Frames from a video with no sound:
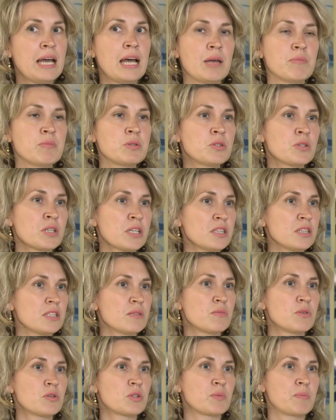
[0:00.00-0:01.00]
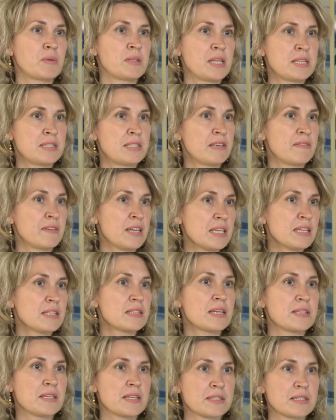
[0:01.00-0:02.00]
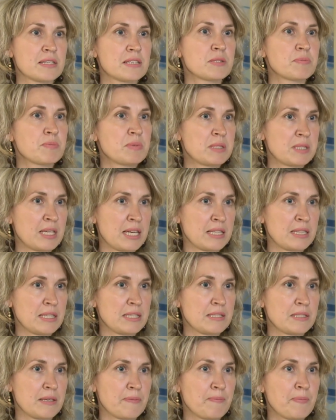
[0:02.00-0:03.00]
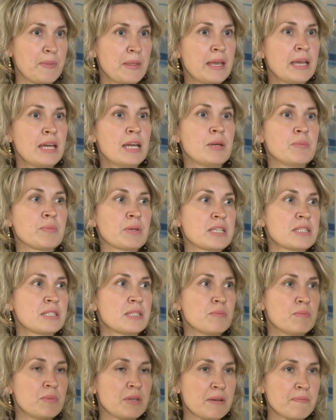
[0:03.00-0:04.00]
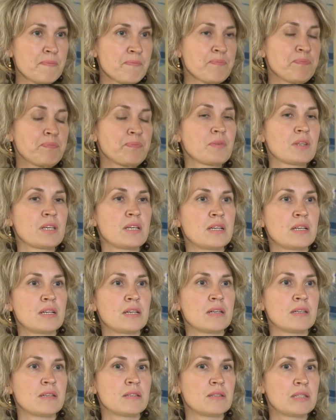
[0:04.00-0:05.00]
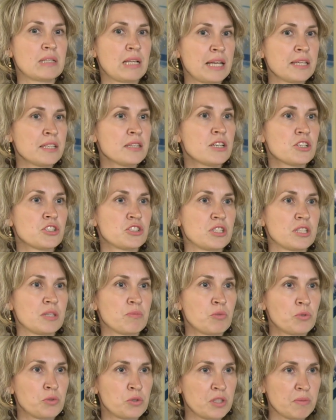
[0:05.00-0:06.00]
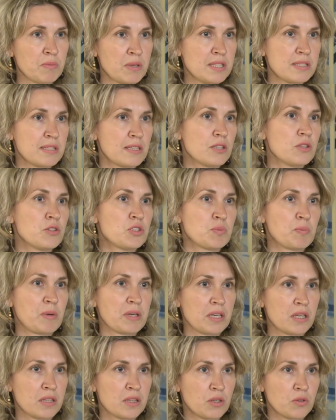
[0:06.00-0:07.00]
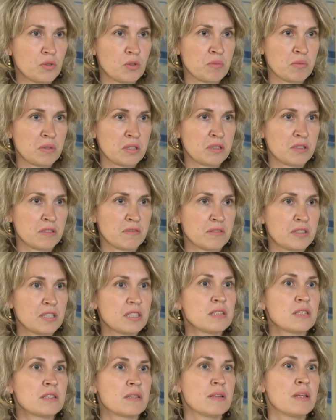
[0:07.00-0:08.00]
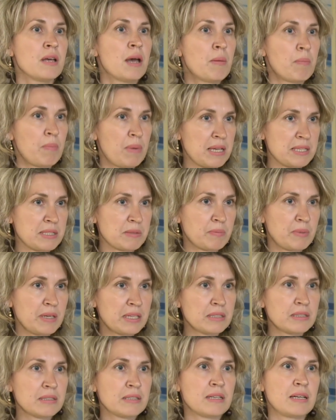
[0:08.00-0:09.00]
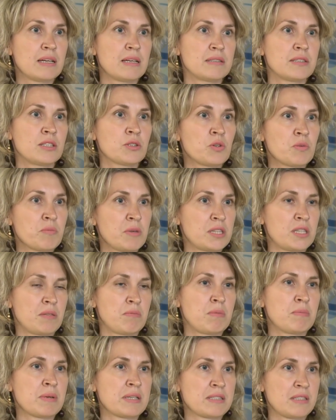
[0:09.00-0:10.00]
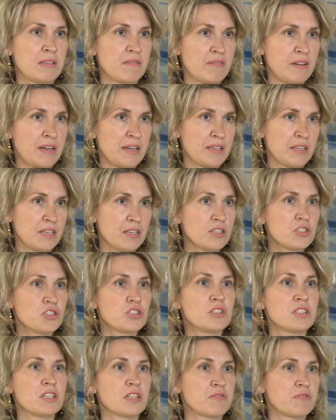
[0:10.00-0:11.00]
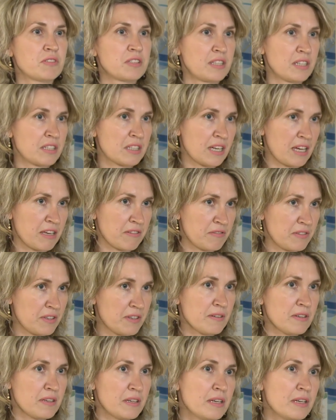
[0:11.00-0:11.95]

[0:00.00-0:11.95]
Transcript: Абитуриенты могут подать заявление на несколько специальностей. При себе э, они должны и будут иметь следующий пакет документов. Это паспорт, документ об образовании, 4 фотографии